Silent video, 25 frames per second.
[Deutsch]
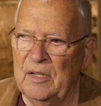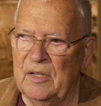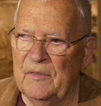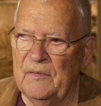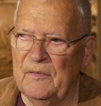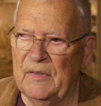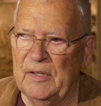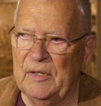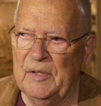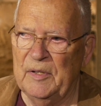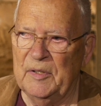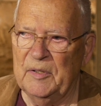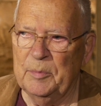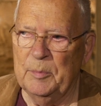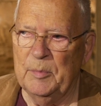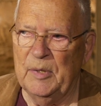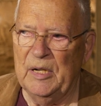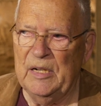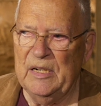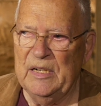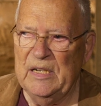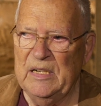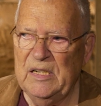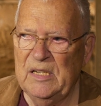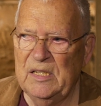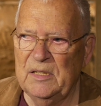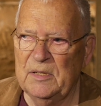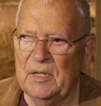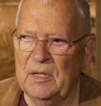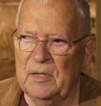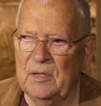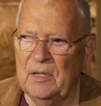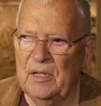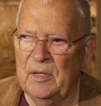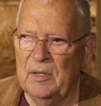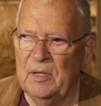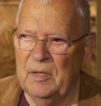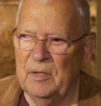wenn es mal nicht
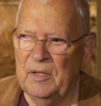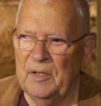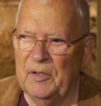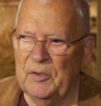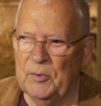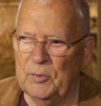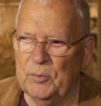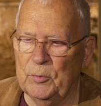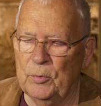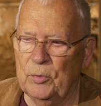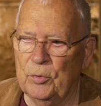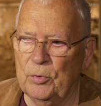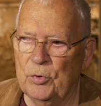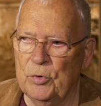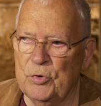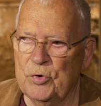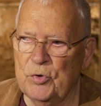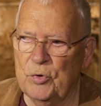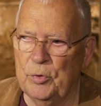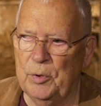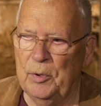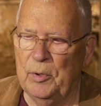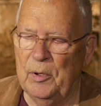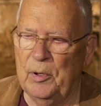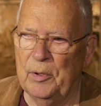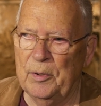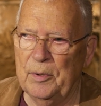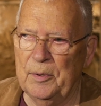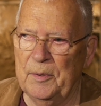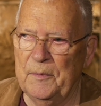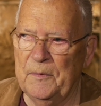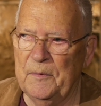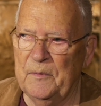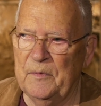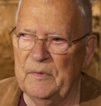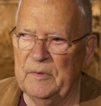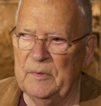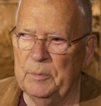so schön
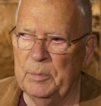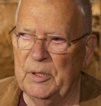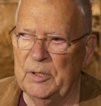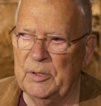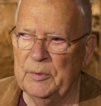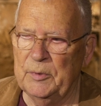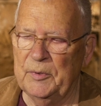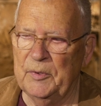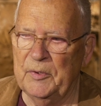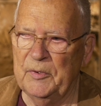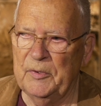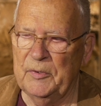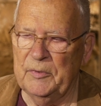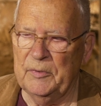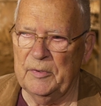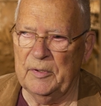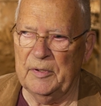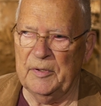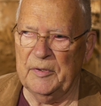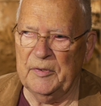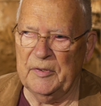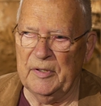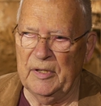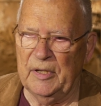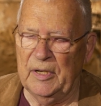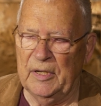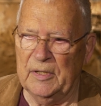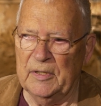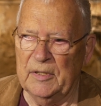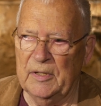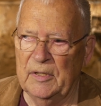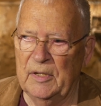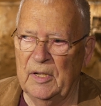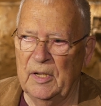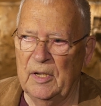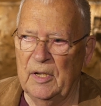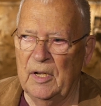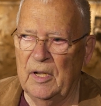läuft wie bei uns zurzeit.
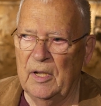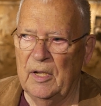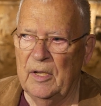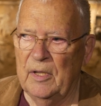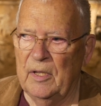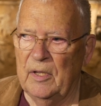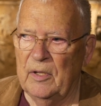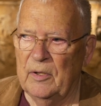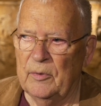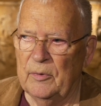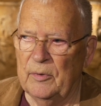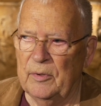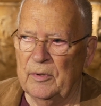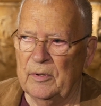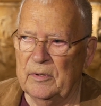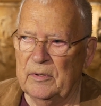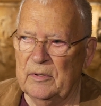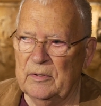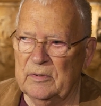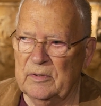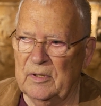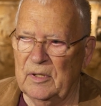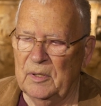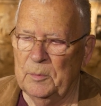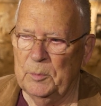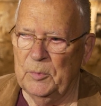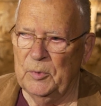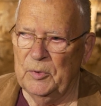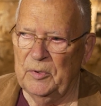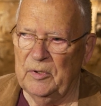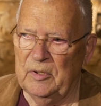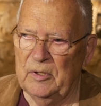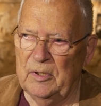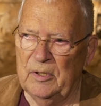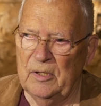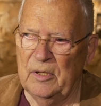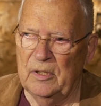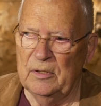Und da
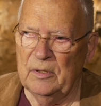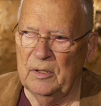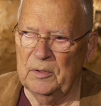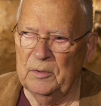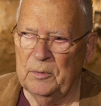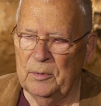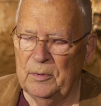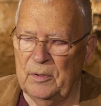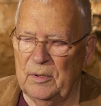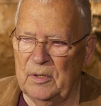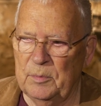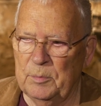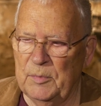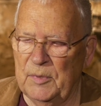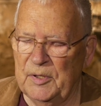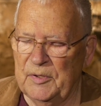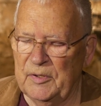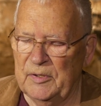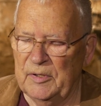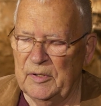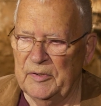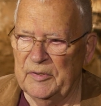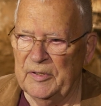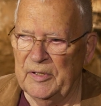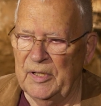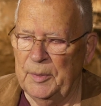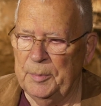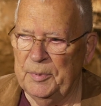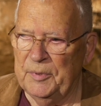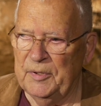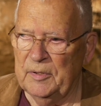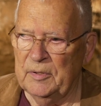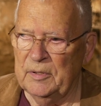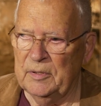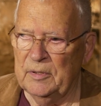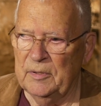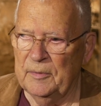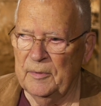muss jeder natürlich mit sich
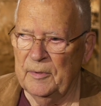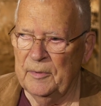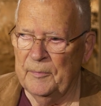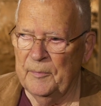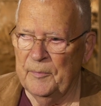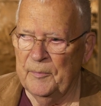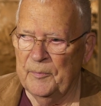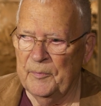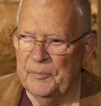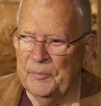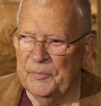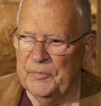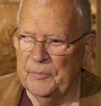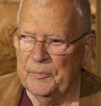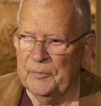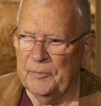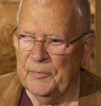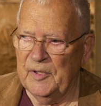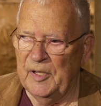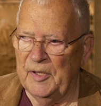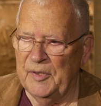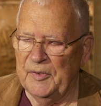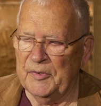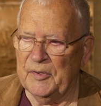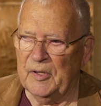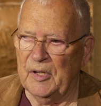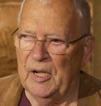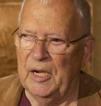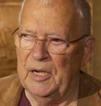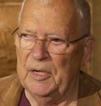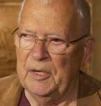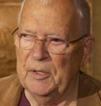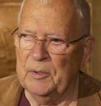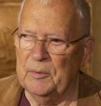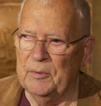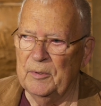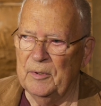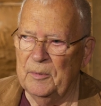selbst ins
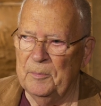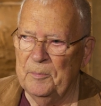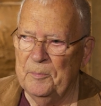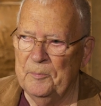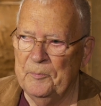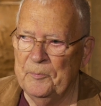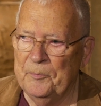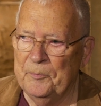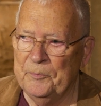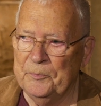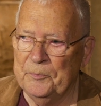Reine kommen.